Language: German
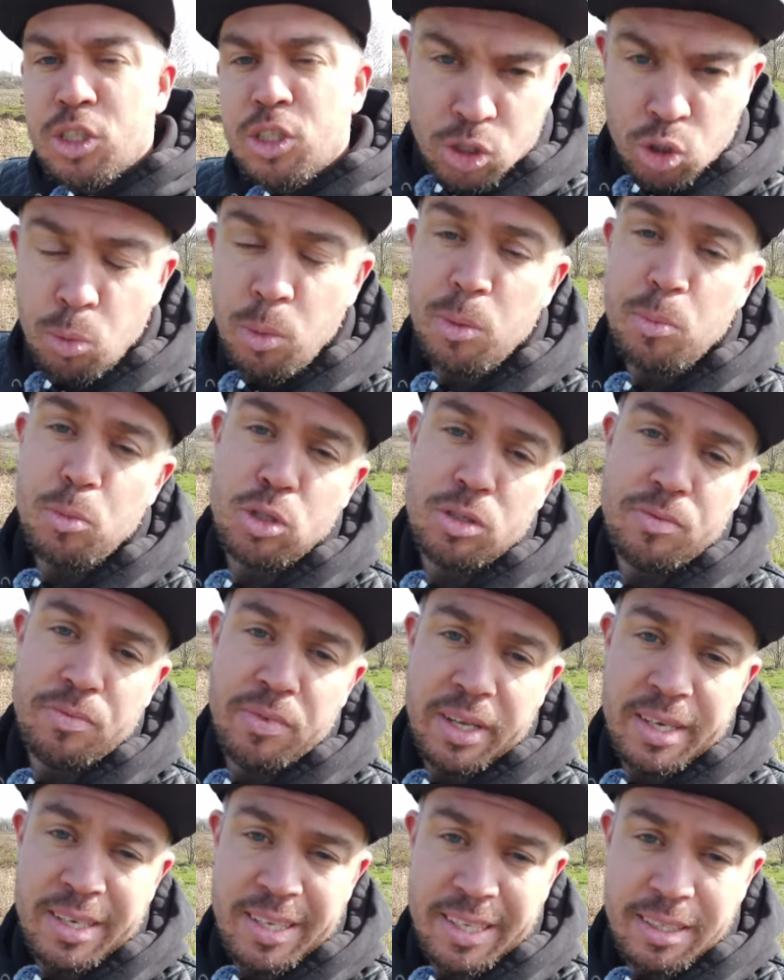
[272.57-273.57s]
Somit
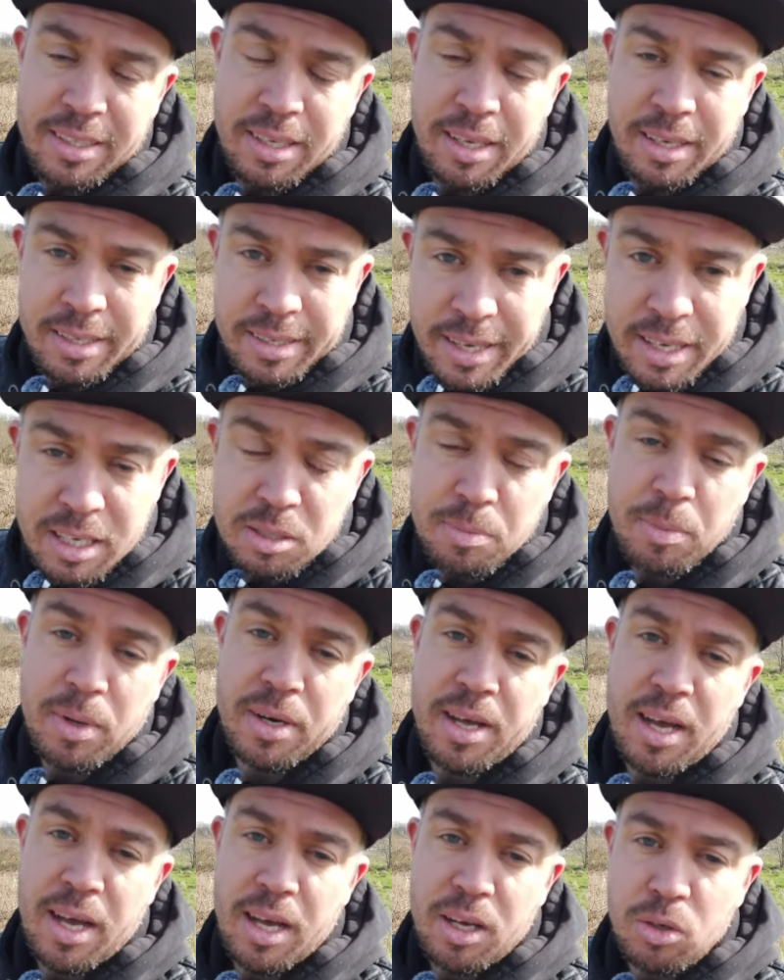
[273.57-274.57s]
müssen wir nicht jedes
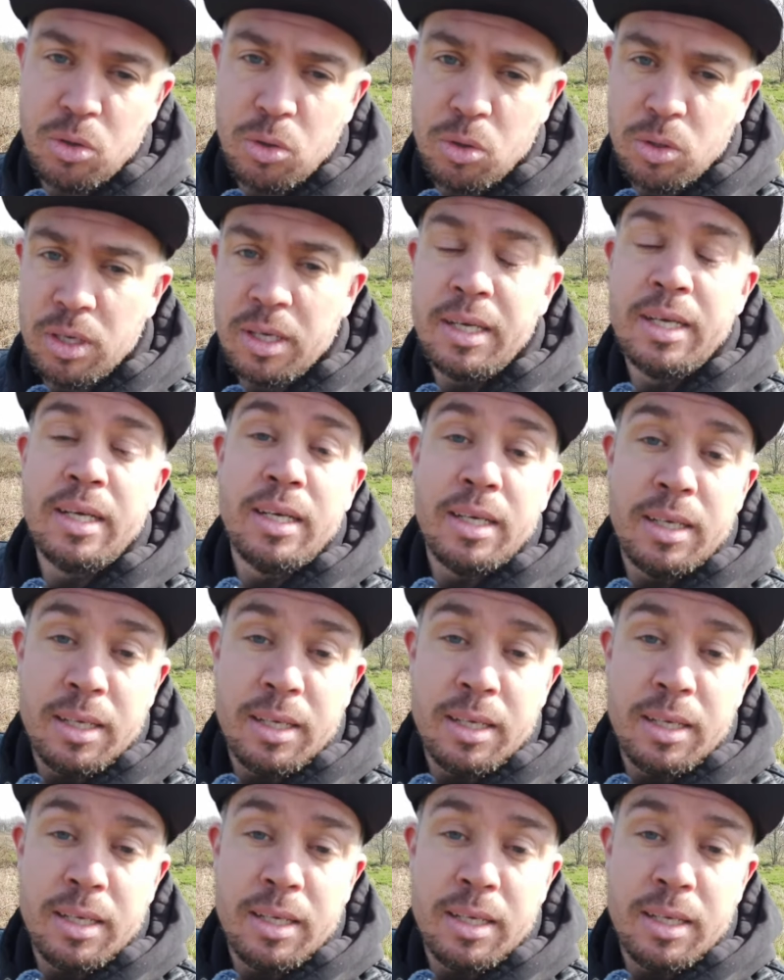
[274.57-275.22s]
Mal nachgucken,